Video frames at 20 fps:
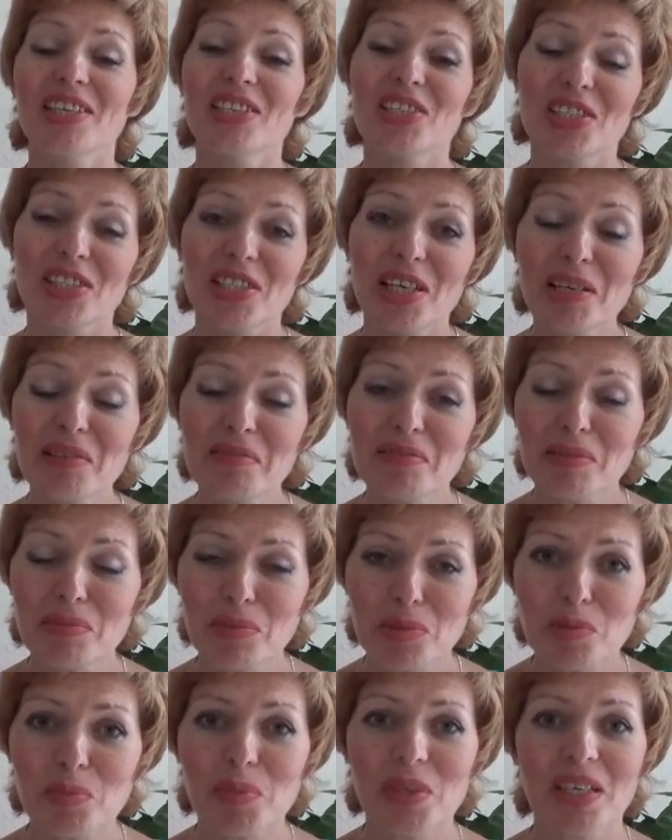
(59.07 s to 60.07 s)
Желаем
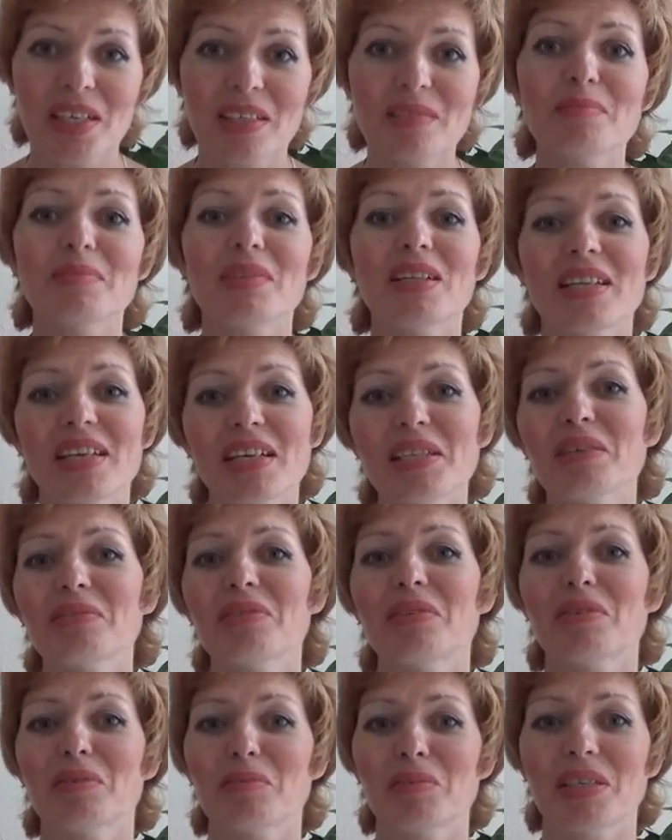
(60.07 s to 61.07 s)
вам успехов. Для
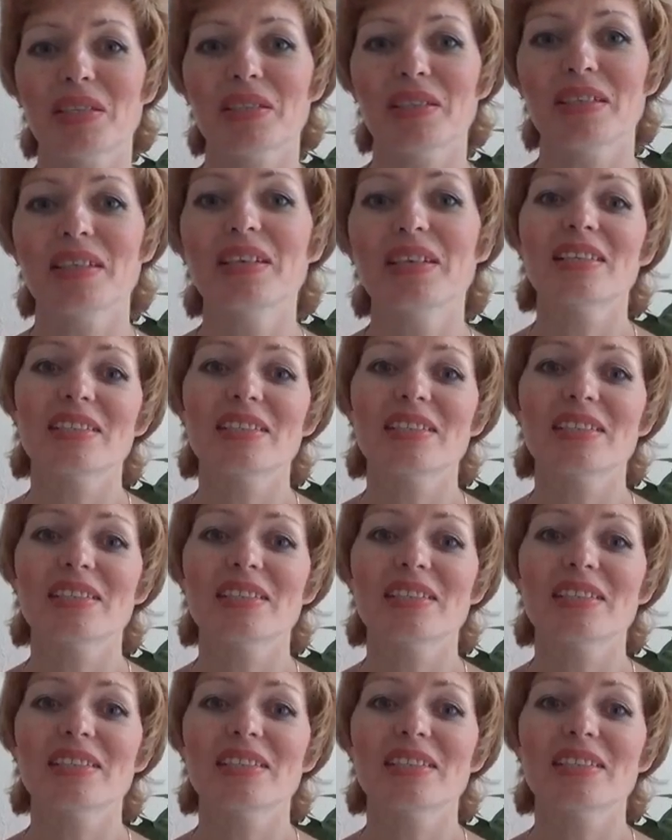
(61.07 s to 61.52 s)
этого вам надо